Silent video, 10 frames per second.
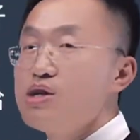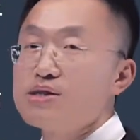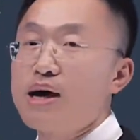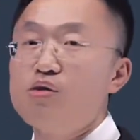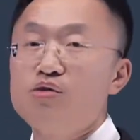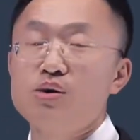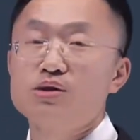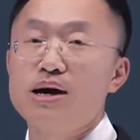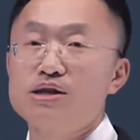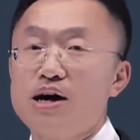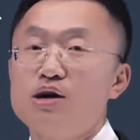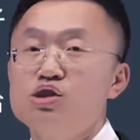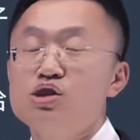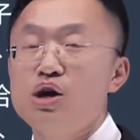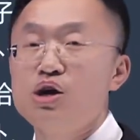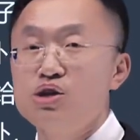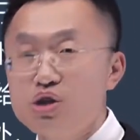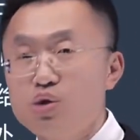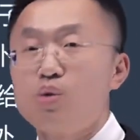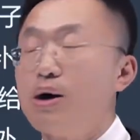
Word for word: 借财务费用，贷长期应收